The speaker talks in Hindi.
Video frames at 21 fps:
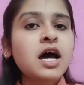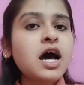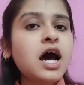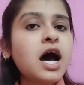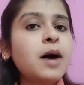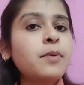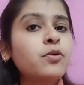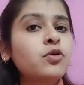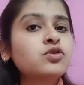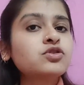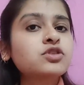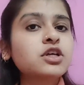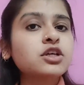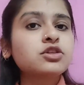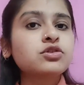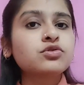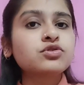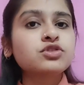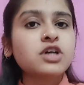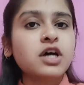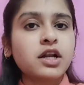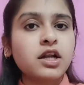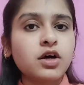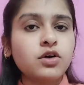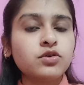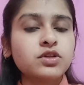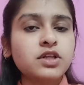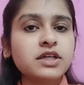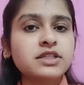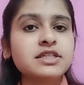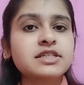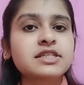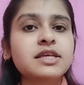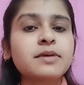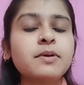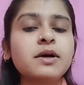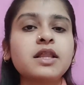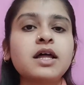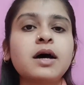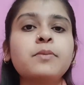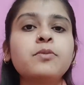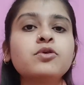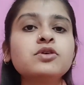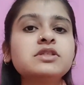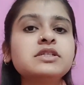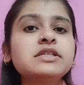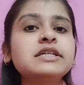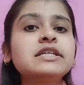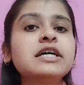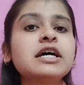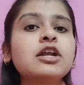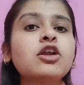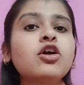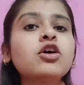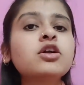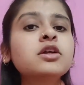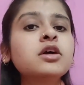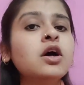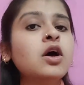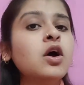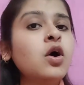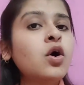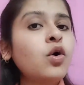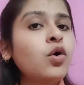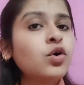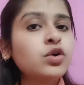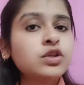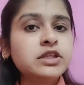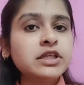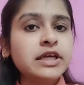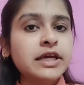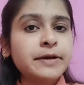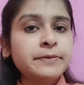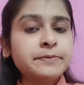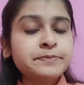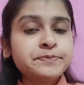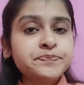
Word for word: आपको उसके थ्रू जाना होता है जिसके बाद आपको सीट अलॉट होती है